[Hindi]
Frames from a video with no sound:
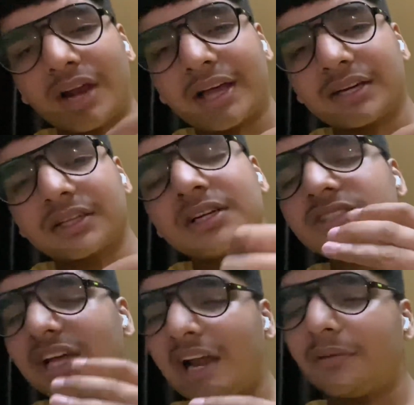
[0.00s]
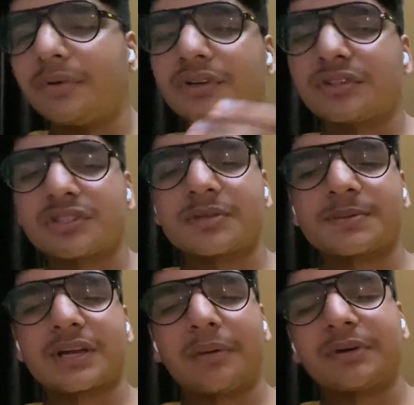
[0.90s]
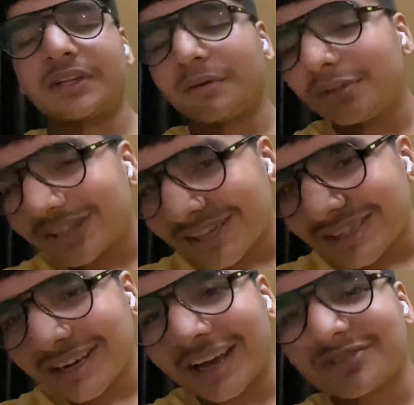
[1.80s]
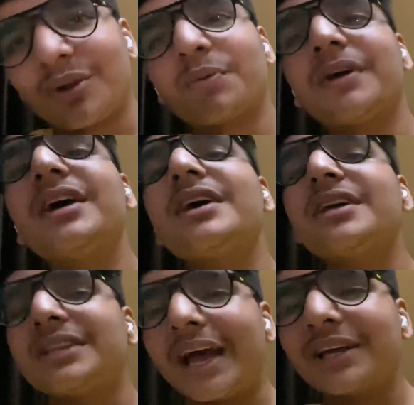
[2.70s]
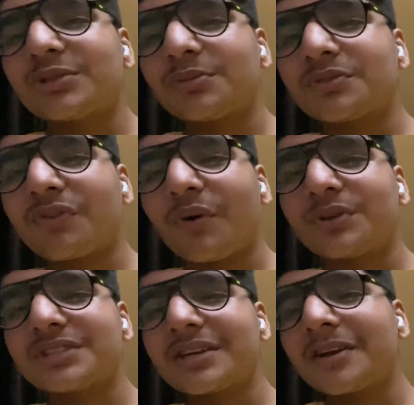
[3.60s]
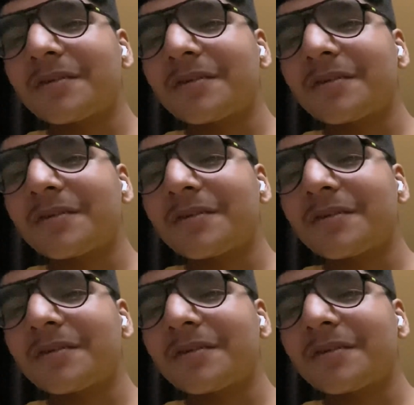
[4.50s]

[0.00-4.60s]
को लाइक कर देना चैनल पर नहीं तो सब्सक्राइब कर देना मिलते जल्दी नेक्स्ट ब्लॉग में थैंक यू सो मच फॉर वॉचिंग